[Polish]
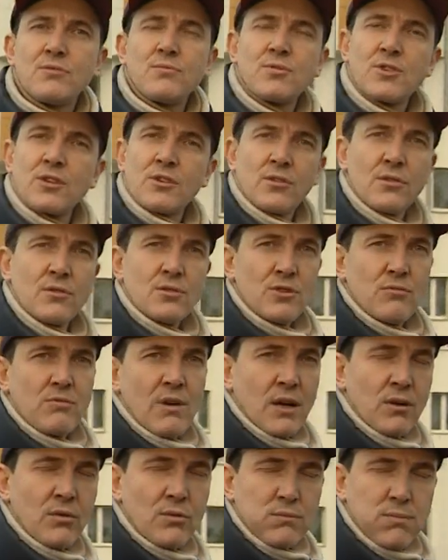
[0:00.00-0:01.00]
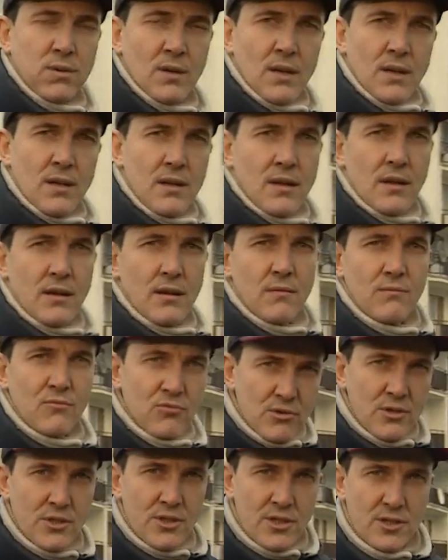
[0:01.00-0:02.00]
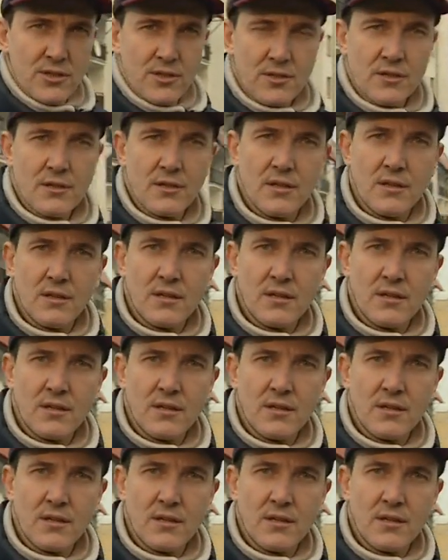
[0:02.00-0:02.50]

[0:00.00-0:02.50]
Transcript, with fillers: przechodziła grupa młodzieży.